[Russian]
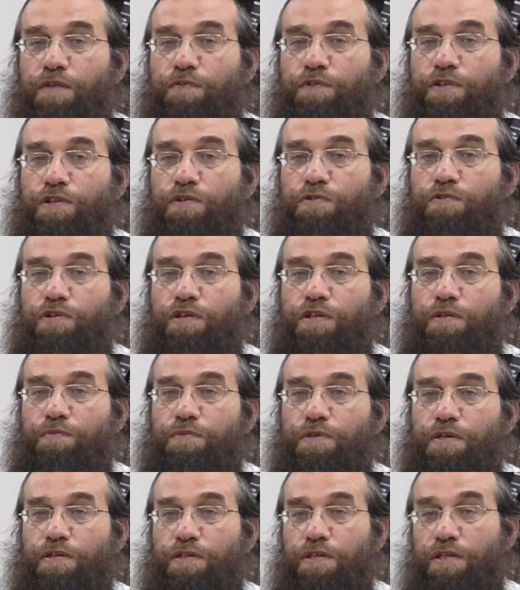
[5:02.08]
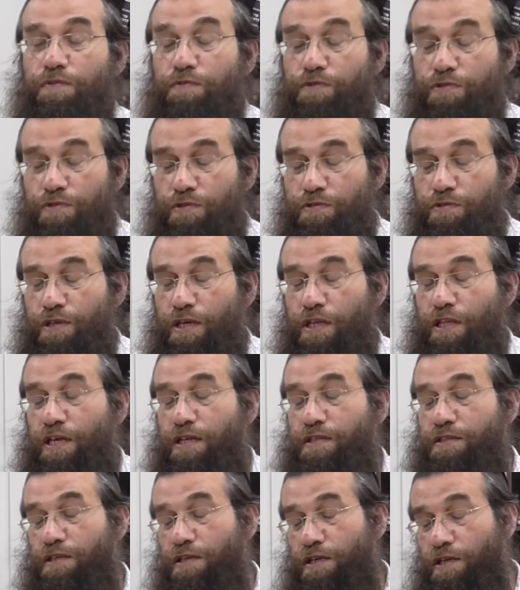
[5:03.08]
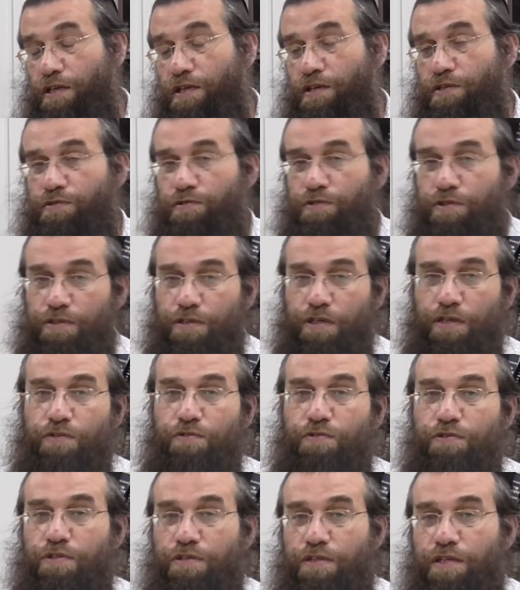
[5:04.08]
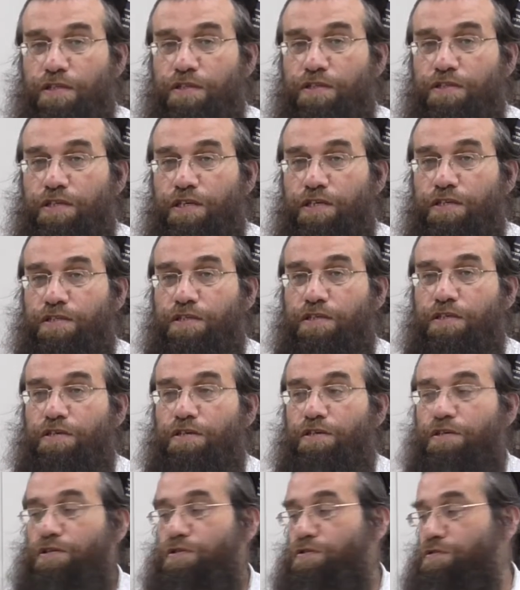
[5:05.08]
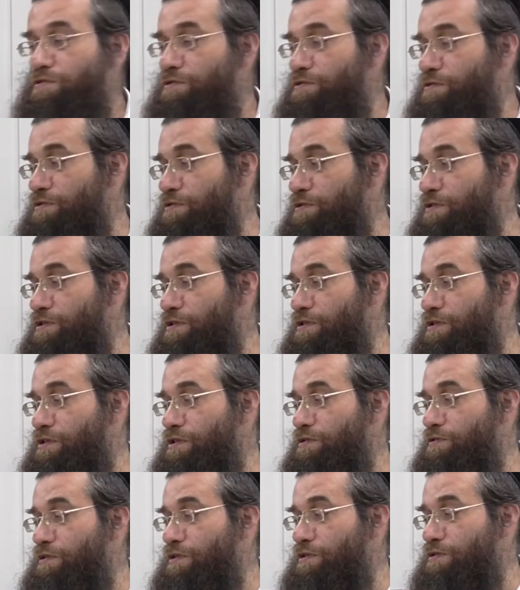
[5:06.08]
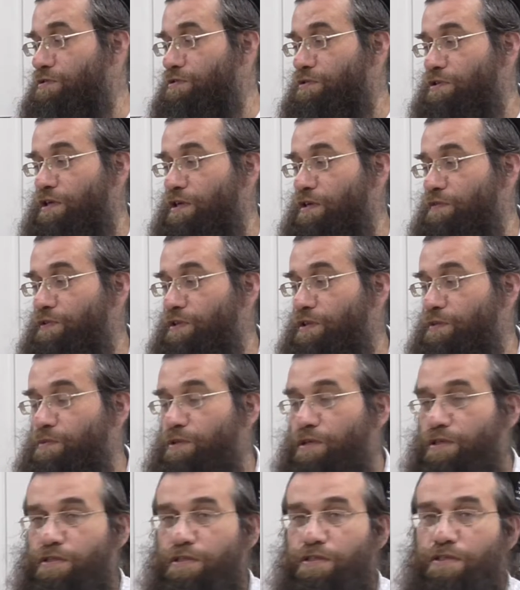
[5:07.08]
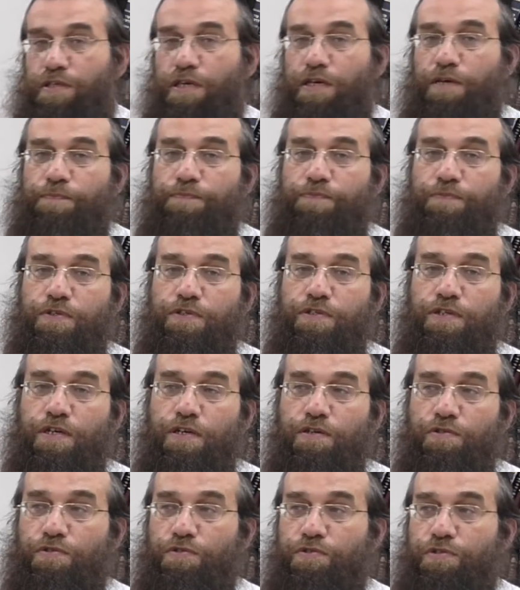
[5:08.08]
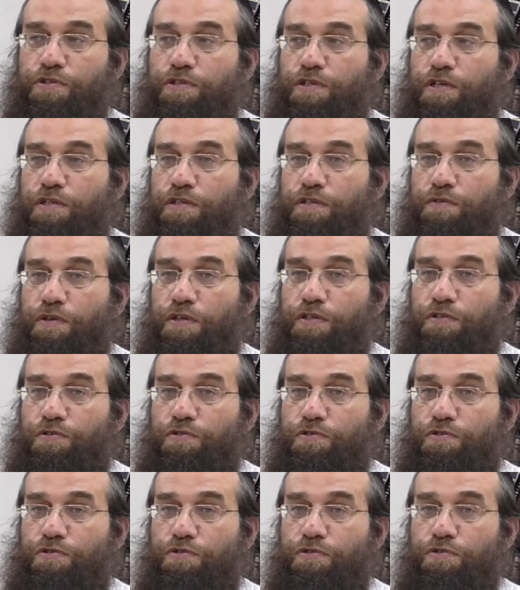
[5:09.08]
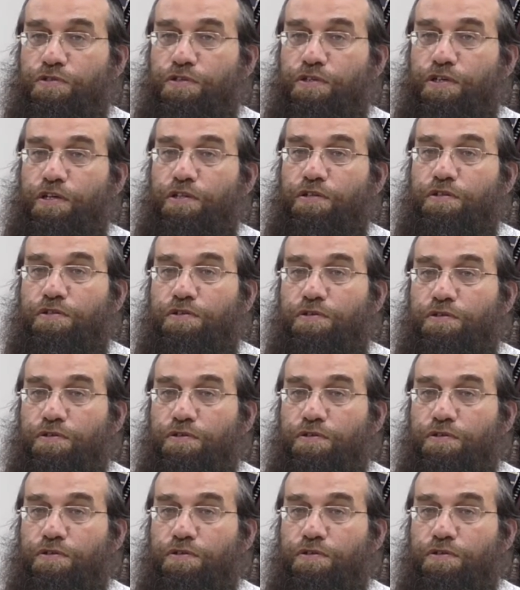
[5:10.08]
левиты коином не, все равно не отделили эту десятую, десятой части, эту десятину, которую дали левитам, есть нельзя. Человек, который съел, называется тоже, что он съел.